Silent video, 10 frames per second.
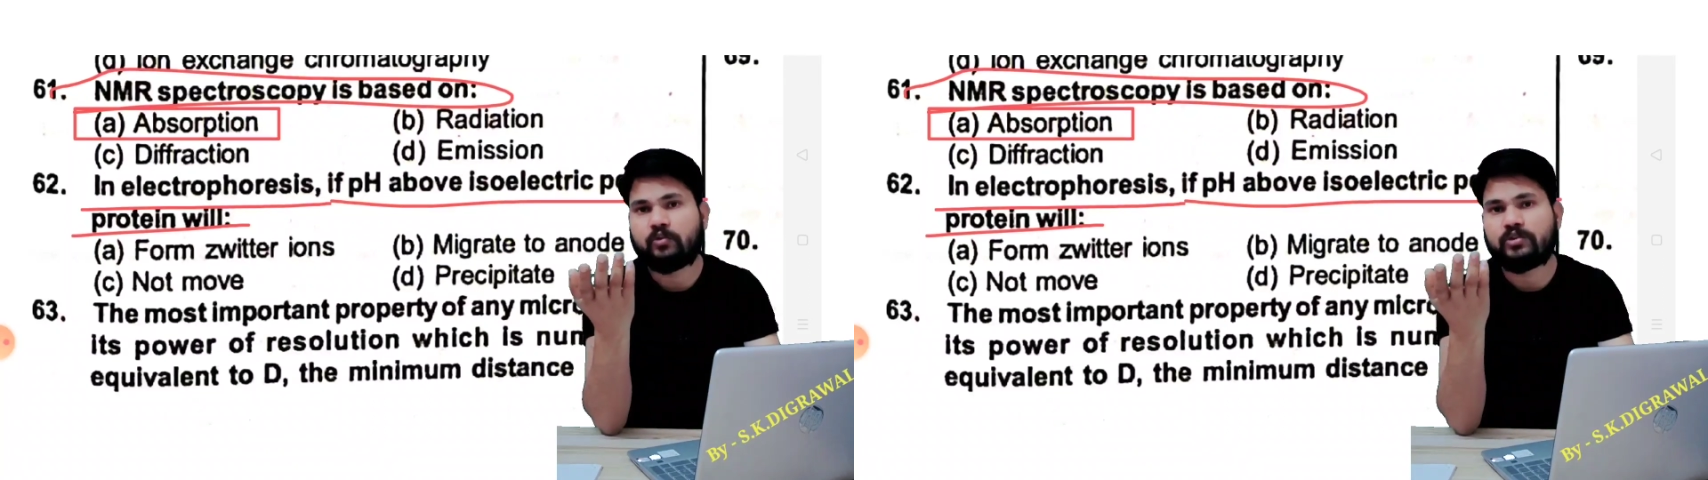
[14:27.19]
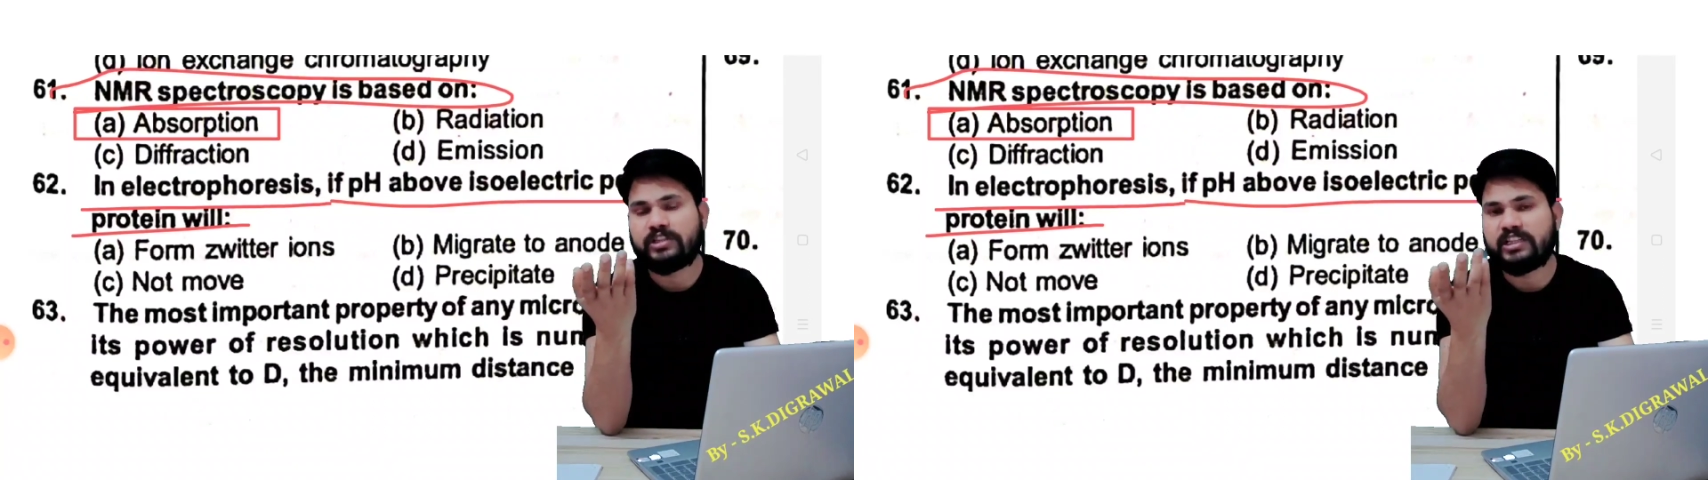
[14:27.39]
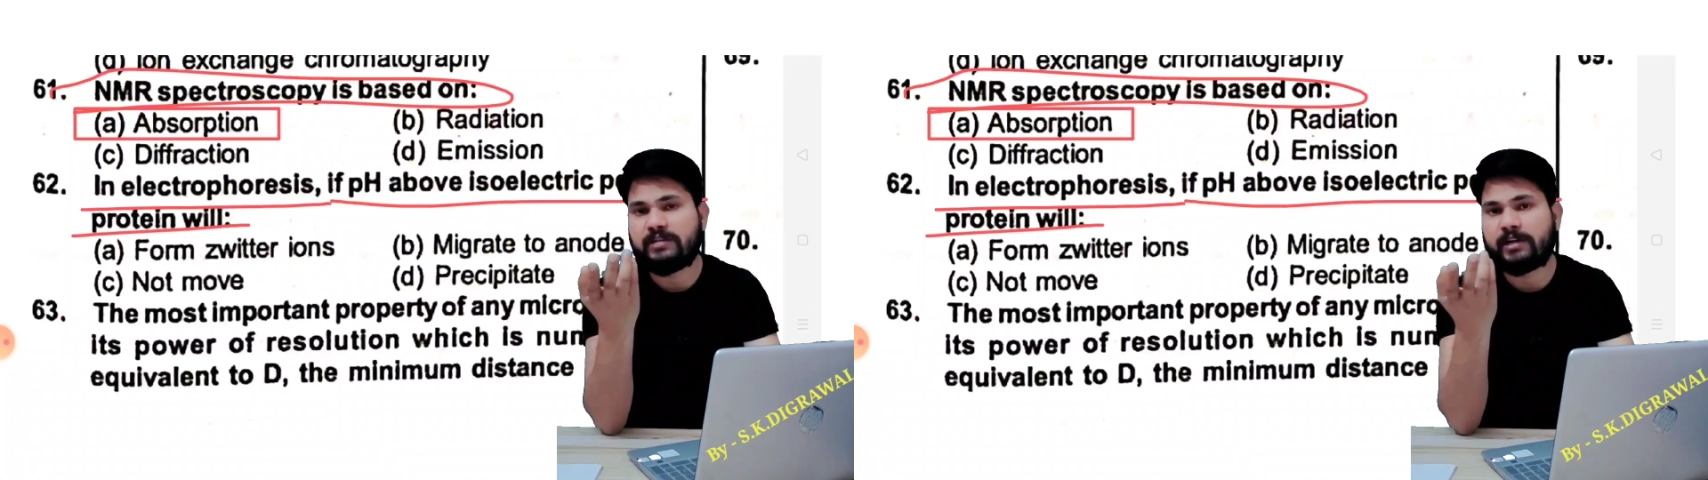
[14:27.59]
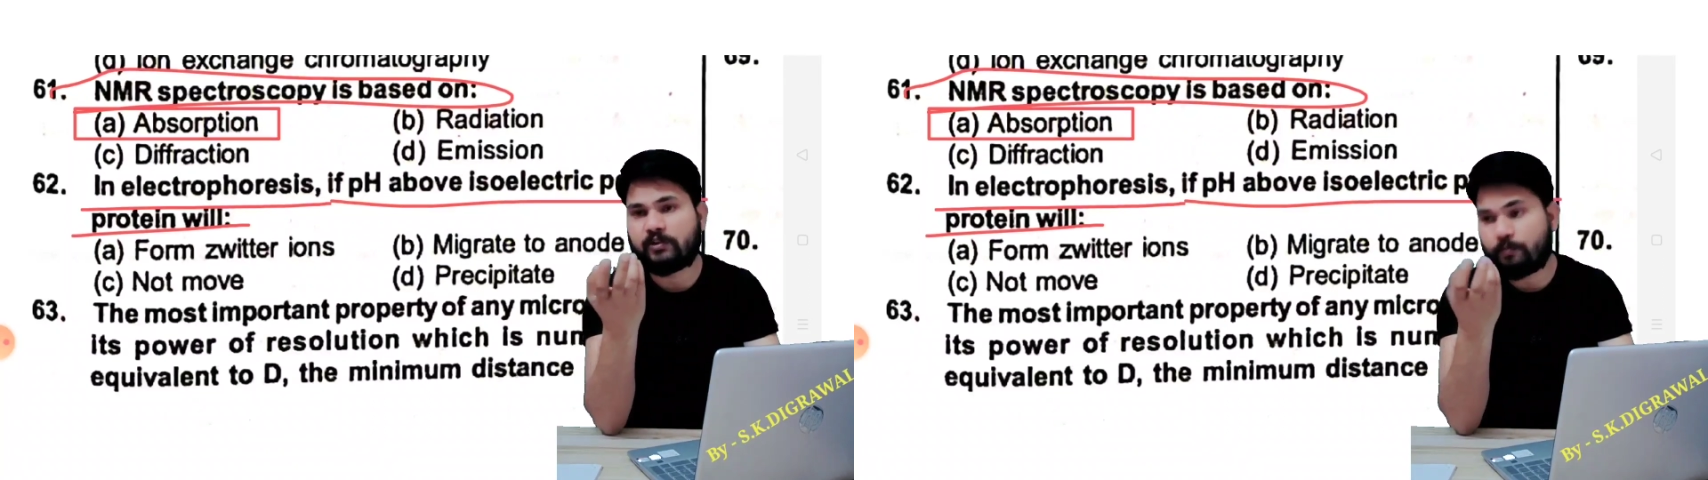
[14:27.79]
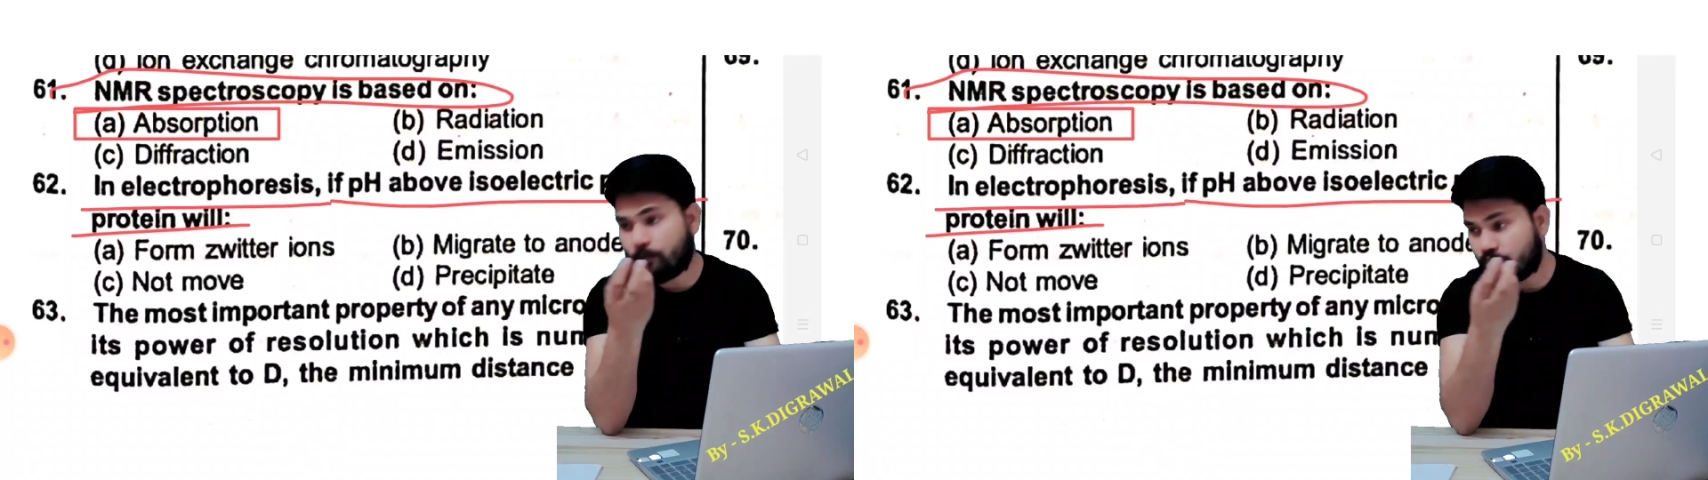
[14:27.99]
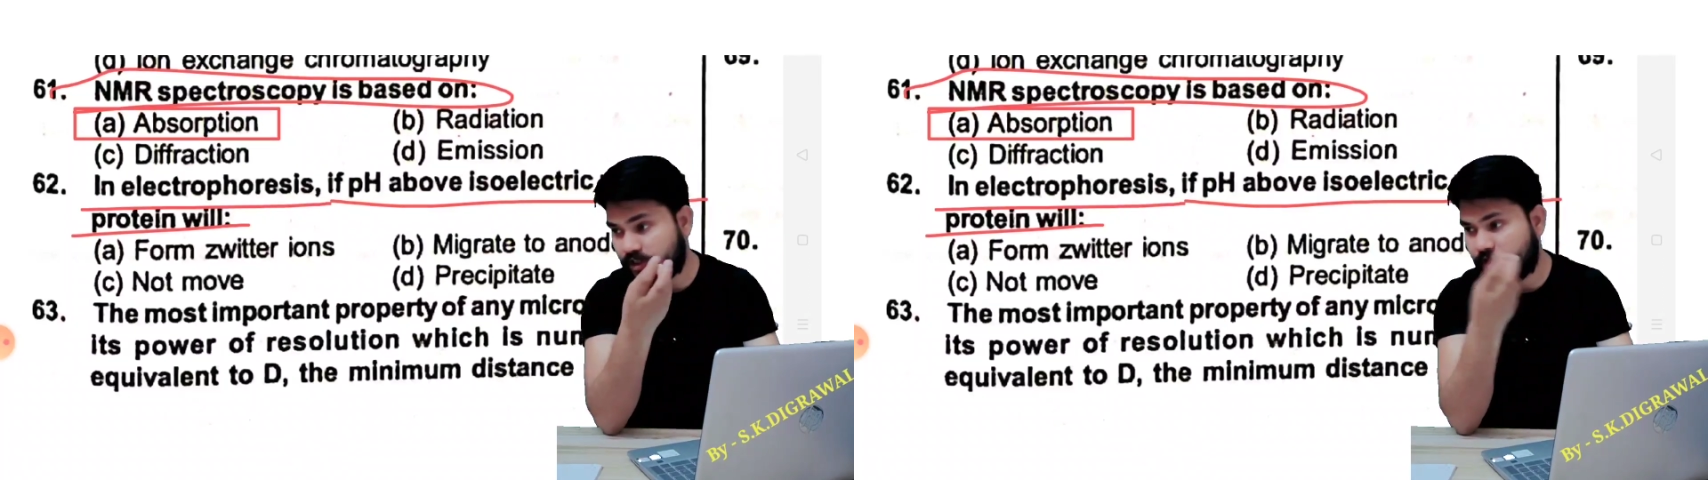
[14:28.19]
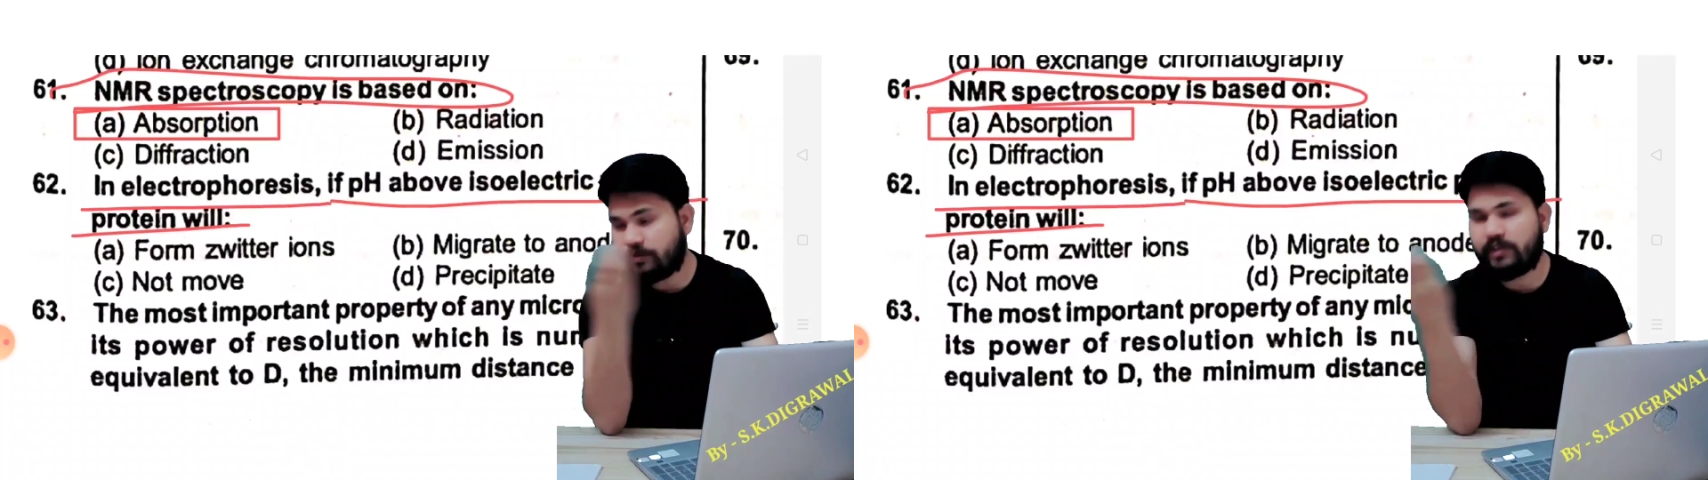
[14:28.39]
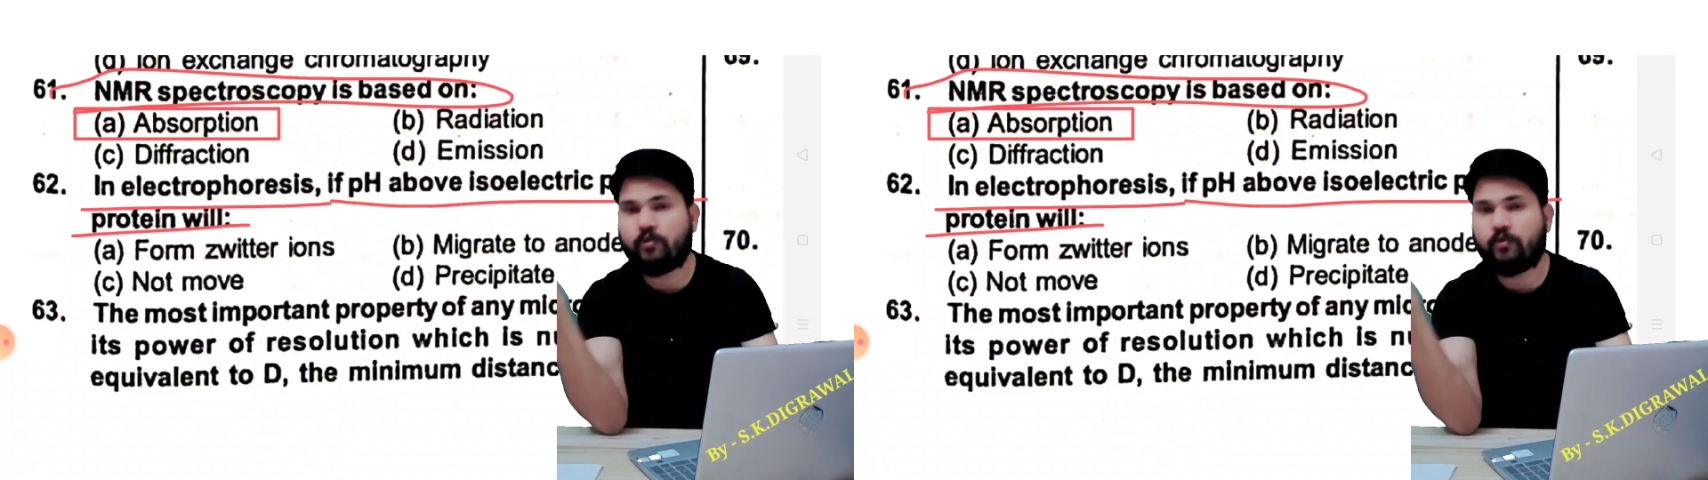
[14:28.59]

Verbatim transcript: तो सीधी सी बात हो पॉजिटिव